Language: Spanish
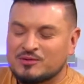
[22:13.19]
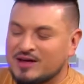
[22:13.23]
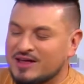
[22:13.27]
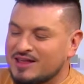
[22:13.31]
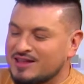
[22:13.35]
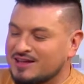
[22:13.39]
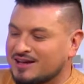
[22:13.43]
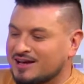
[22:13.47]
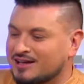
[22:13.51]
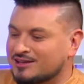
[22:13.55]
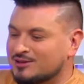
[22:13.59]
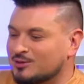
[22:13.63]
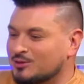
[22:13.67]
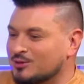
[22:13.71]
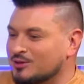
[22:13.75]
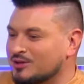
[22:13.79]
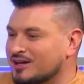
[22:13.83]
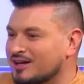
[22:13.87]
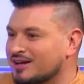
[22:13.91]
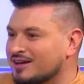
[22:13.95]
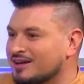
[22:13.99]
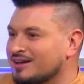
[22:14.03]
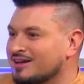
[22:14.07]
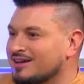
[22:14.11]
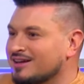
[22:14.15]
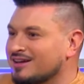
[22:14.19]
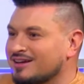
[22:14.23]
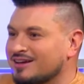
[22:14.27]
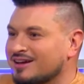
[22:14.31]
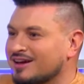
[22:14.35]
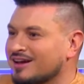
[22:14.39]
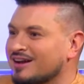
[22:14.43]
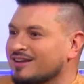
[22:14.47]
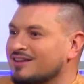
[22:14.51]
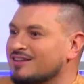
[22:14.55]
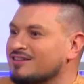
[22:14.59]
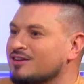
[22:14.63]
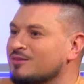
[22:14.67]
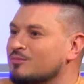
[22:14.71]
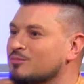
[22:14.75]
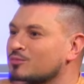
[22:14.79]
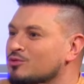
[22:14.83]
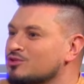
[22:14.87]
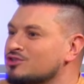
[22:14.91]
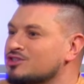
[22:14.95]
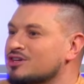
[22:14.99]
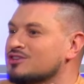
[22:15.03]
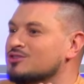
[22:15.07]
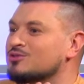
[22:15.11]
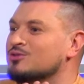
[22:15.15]
una dedicatoria y querer decir
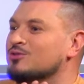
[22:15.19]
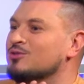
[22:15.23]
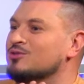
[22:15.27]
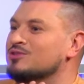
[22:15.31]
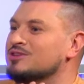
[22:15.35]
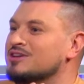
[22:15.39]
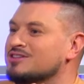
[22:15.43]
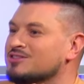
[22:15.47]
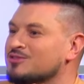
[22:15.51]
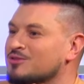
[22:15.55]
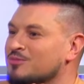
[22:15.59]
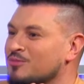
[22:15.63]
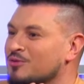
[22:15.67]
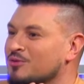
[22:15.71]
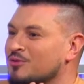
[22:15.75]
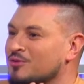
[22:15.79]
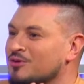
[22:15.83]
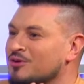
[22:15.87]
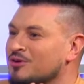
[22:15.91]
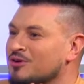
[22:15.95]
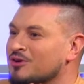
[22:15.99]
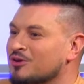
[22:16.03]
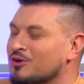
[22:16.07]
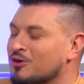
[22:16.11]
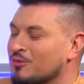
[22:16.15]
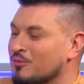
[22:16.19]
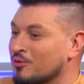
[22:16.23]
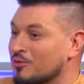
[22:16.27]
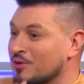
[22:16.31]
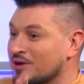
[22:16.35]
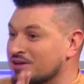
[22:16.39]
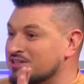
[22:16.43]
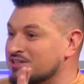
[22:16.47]
muchas cosas como, como lo